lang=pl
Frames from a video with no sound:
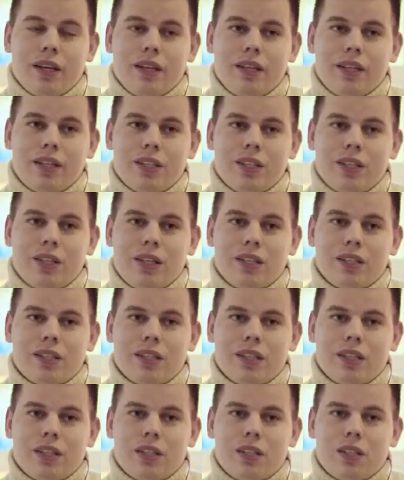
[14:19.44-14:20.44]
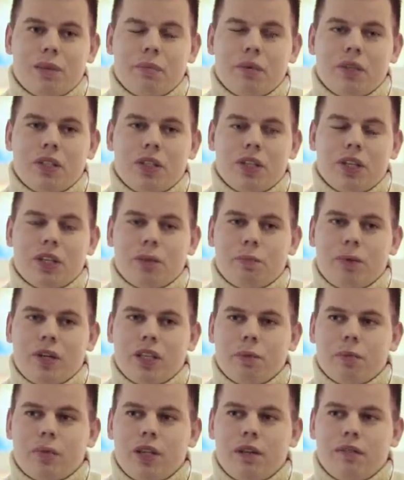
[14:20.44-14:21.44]
Y, jest szansa, że ty będziesz
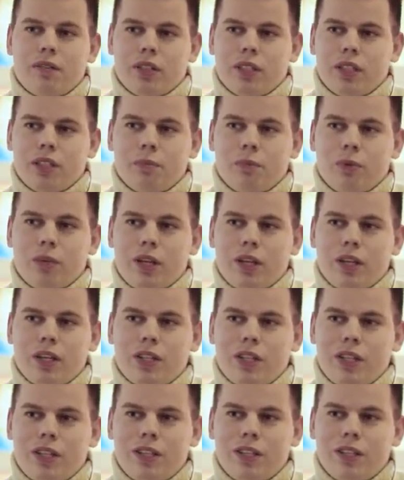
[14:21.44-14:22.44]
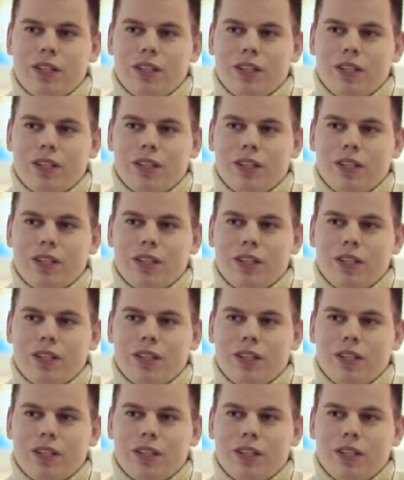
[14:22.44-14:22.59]
ekspertem telewizyjnym po karierze?